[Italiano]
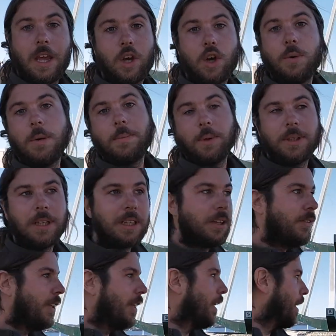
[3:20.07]
e come potete
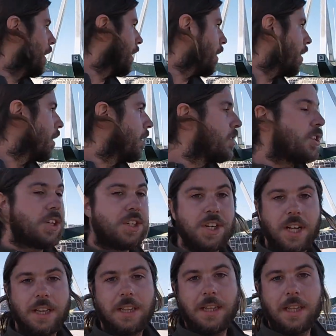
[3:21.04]
vedere c'è
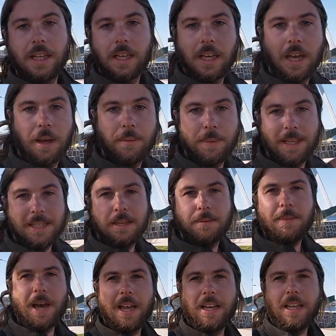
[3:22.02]
gente a mezze
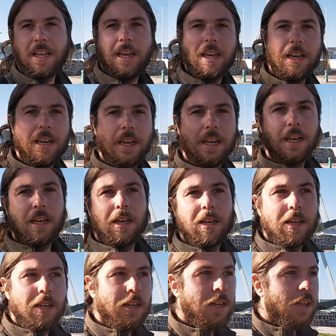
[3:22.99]
maniche
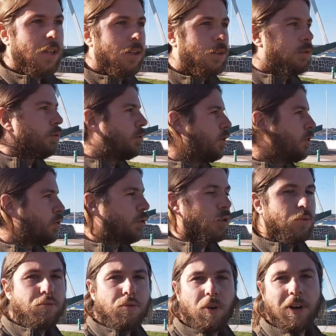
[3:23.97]
tutti
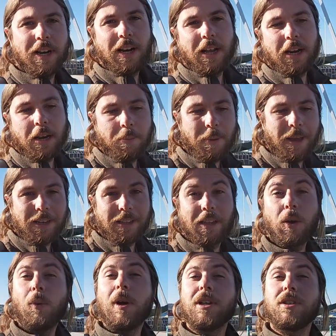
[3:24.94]
sono fuori all'aria
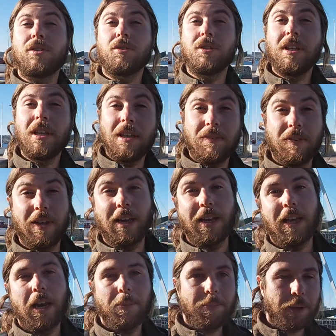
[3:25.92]
aperta, questo significa
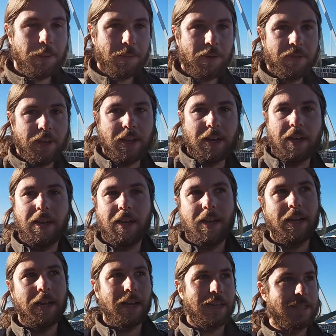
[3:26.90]
che la primavera,
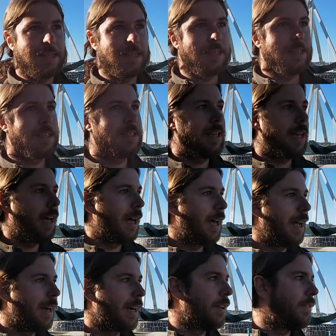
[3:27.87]
ragazzi, sta
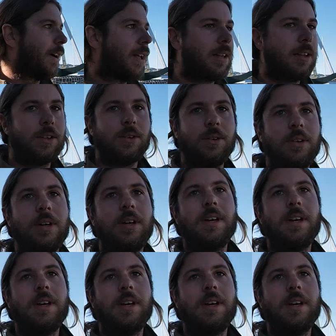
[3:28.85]
arrivando